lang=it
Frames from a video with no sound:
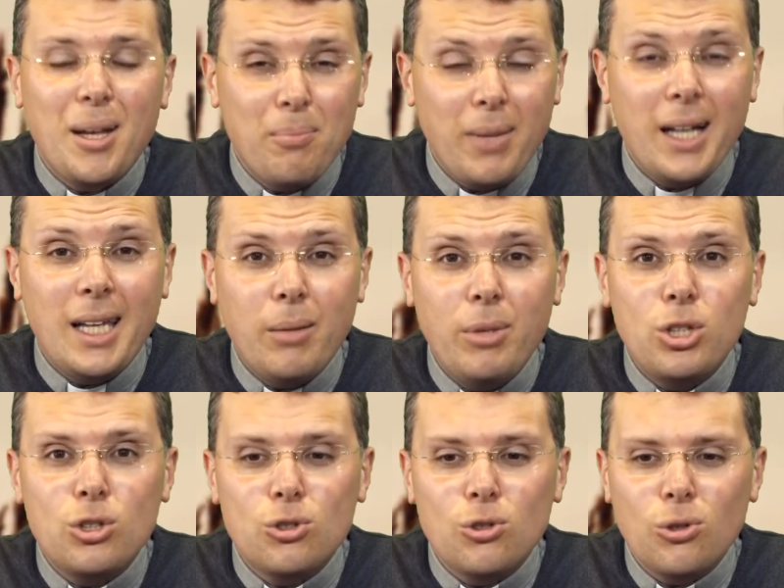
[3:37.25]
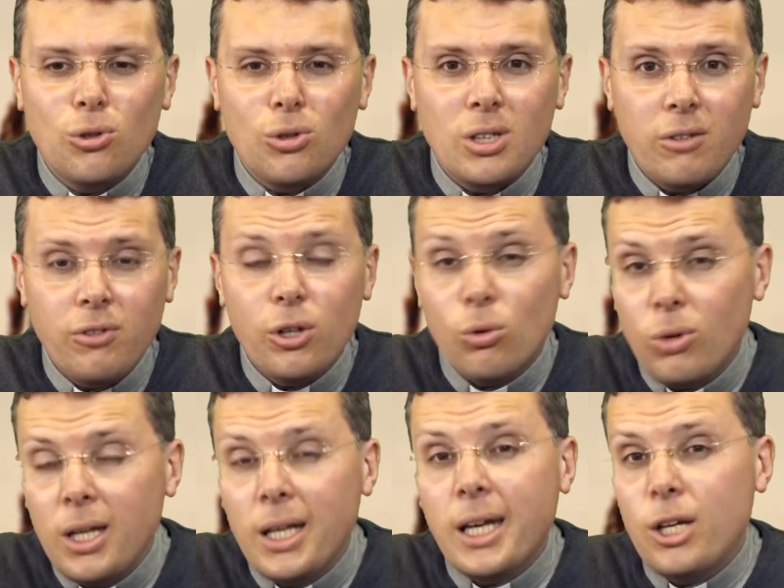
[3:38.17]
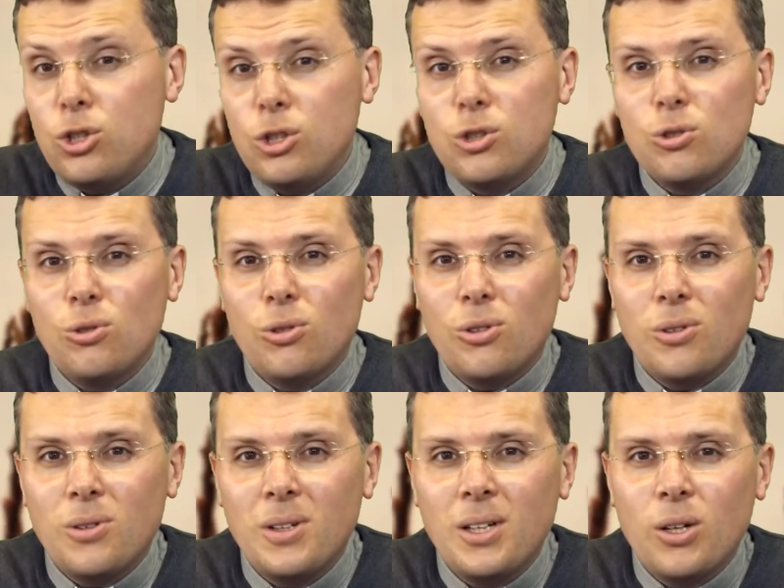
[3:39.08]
ma gli amici sono davvero quelli che ci sono,